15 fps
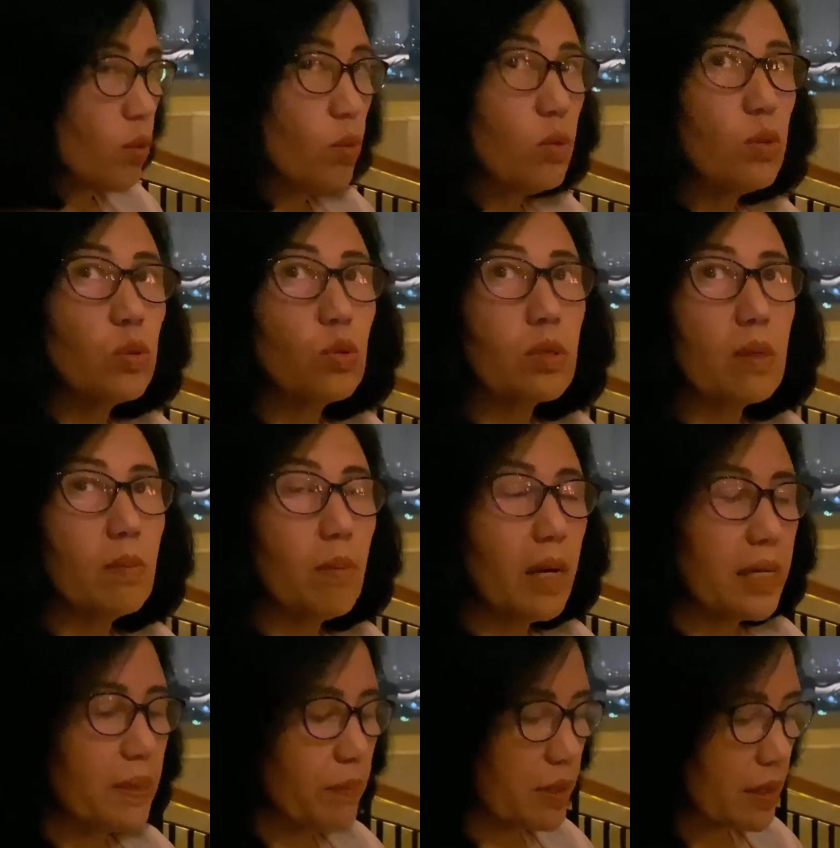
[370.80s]
untuk
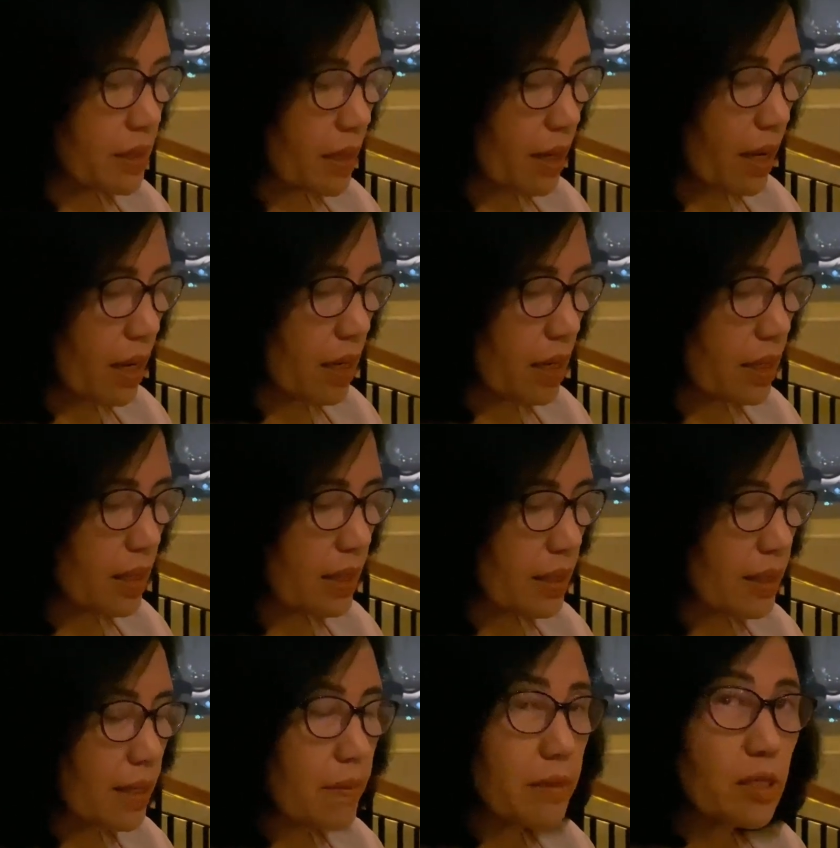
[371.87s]
kembali menyerang
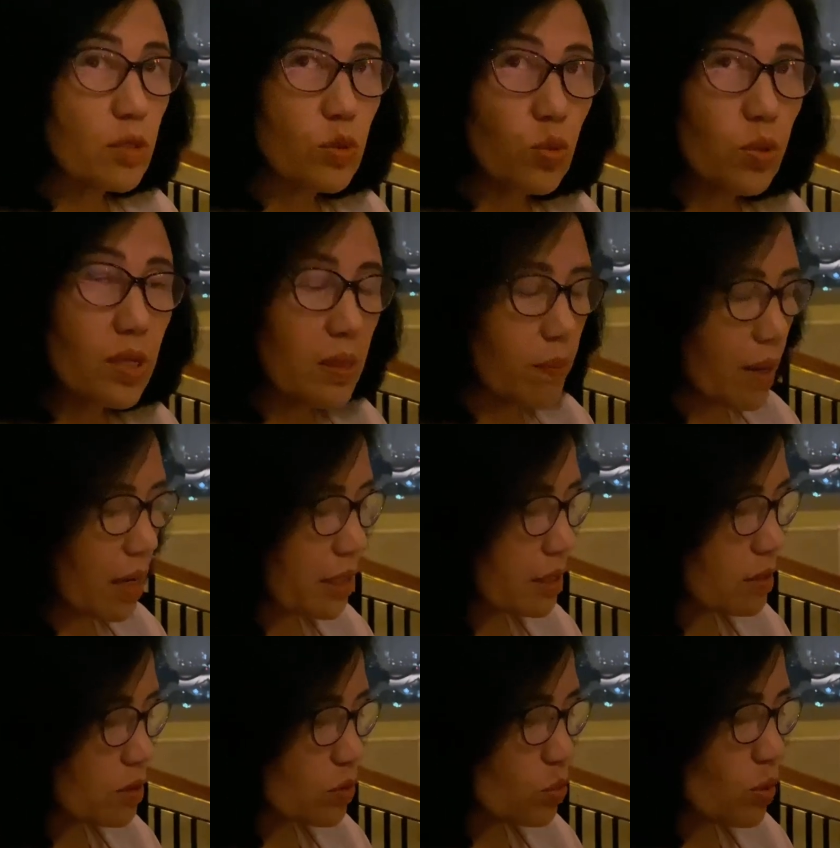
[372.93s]
dan mencuri
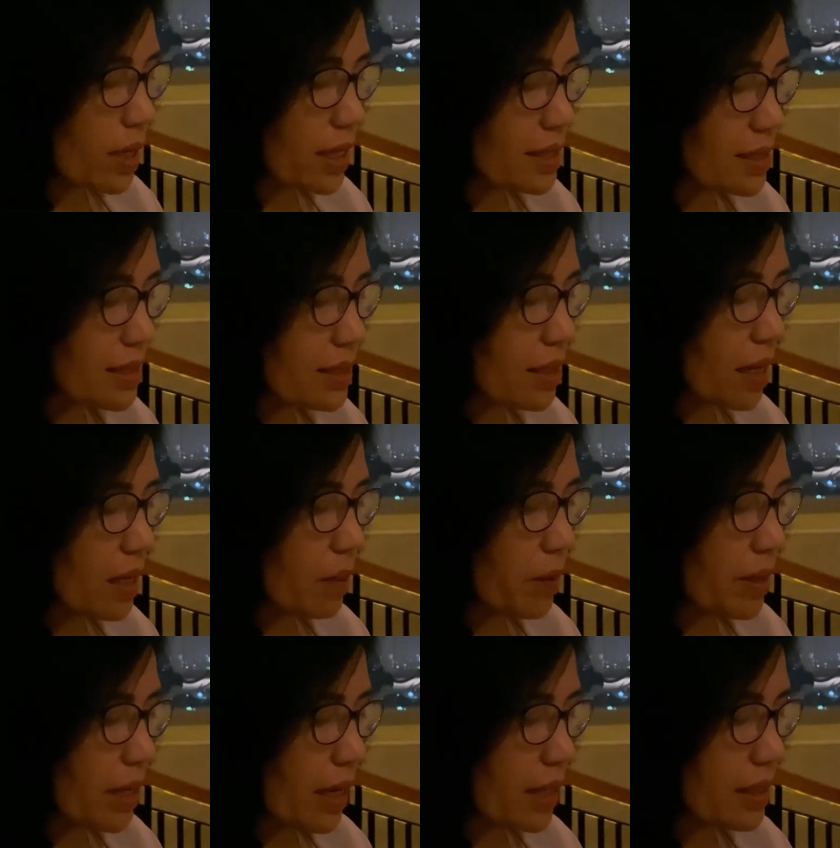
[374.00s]
balik sukacita
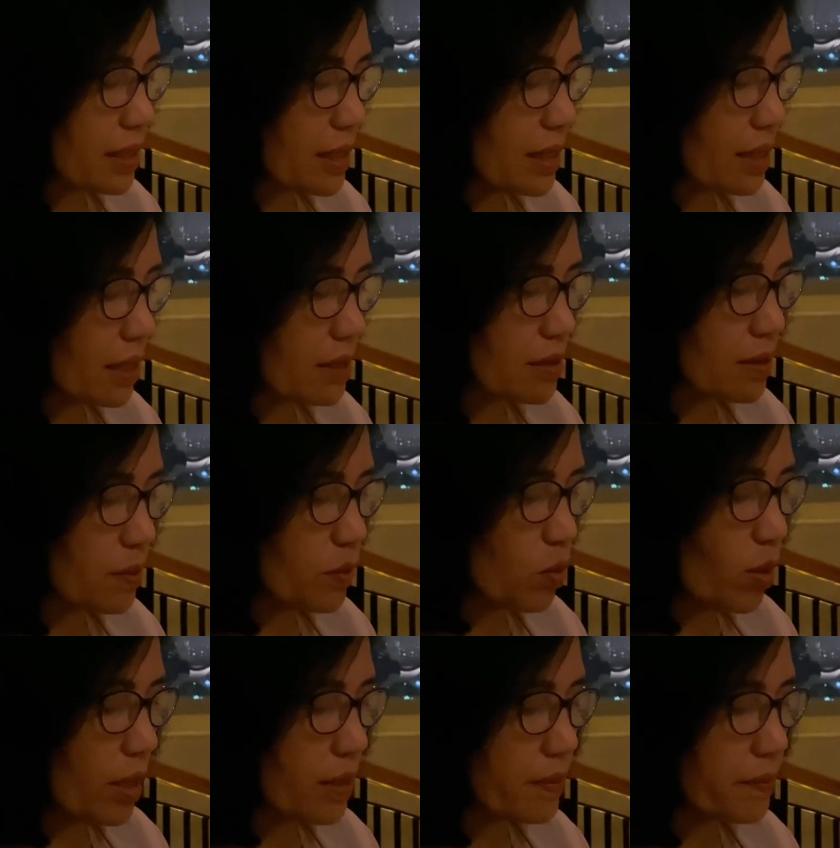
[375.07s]
kemenangan kita
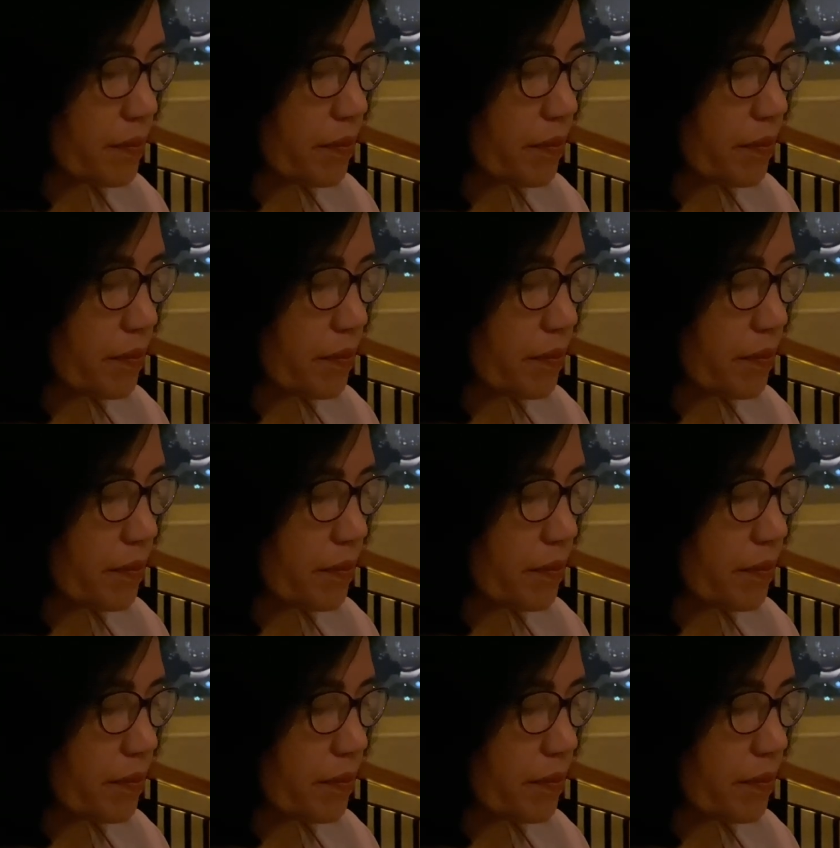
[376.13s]
semua.